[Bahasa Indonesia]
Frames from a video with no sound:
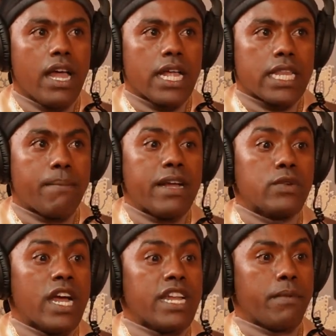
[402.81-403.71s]
sama
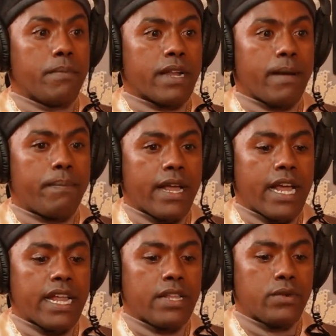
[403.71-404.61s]
juga ada beberapa eh,
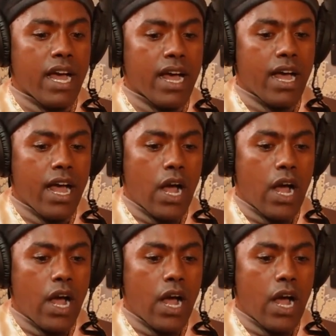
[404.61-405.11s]
ada juga